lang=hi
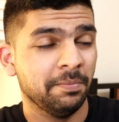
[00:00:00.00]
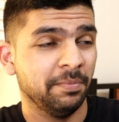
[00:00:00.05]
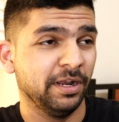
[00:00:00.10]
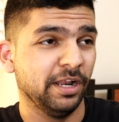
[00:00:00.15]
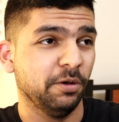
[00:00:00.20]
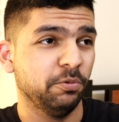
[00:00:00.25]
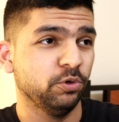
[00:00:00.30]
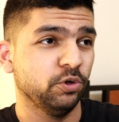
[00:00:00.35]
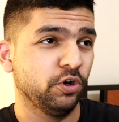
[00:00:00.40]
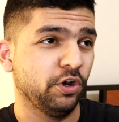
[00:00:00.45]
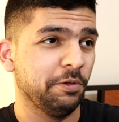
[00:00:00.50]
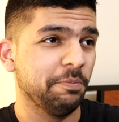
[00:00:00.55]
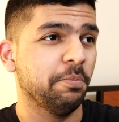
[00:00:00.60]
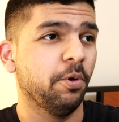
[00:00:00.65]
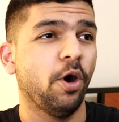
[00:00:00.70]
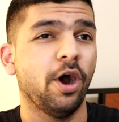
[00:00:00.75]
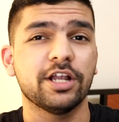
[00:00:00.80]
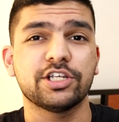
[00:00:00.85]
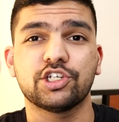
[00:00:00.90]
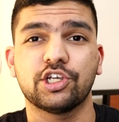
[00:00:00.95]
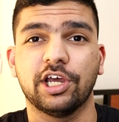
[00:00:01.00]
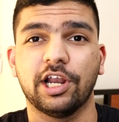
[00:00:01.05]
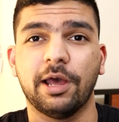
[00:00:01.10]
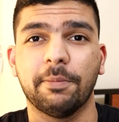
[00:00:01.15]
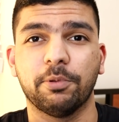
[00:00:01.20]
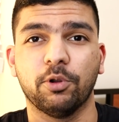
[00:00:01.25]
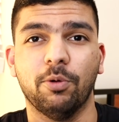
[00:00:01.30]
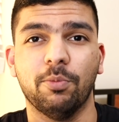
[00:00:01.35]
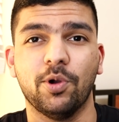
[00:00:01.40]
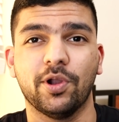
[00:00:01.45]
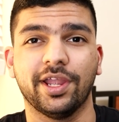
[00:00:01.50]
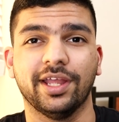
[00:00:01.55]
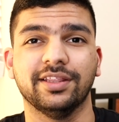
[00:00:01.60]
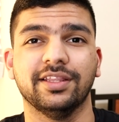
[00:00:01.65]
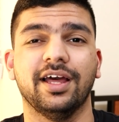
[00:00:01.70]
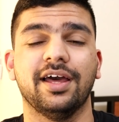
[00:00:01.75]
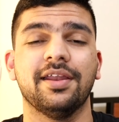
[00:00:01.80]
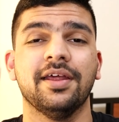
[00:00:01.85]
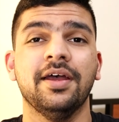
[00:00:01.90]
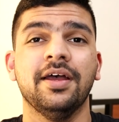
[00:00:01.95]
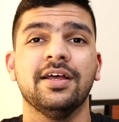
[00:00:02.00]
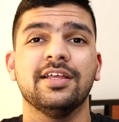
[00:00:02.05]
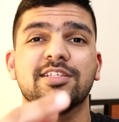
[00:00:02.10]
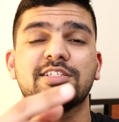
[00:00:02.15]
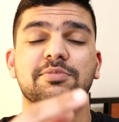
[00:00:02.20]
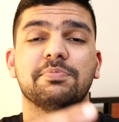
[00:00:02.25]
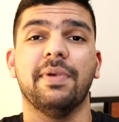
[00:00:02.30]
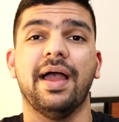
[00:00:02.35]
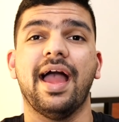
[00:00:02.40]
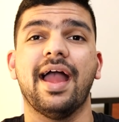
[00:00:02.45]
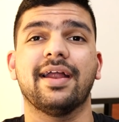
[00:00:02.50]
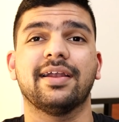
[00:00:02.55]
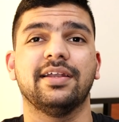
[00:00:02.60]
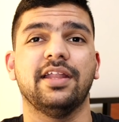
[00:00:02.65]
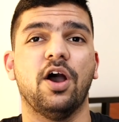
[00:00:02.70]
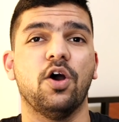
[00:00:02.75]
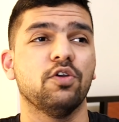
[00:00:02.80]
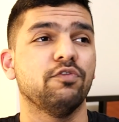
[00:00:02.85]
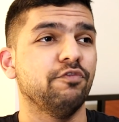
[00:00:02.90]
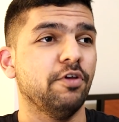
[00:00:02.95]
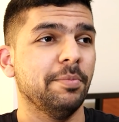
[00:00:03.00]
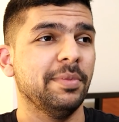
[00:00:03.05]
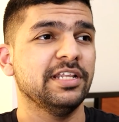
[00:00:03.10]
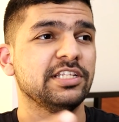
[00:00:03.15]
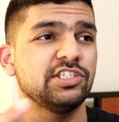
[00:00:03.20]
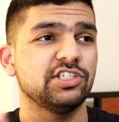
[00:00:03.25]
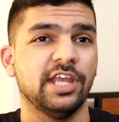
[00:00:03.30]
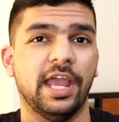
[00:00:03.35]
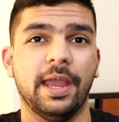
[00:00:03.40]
मतलब उन्होंने वॉच करा प्रोमो के अंदर स्मैकडाउन विमेंस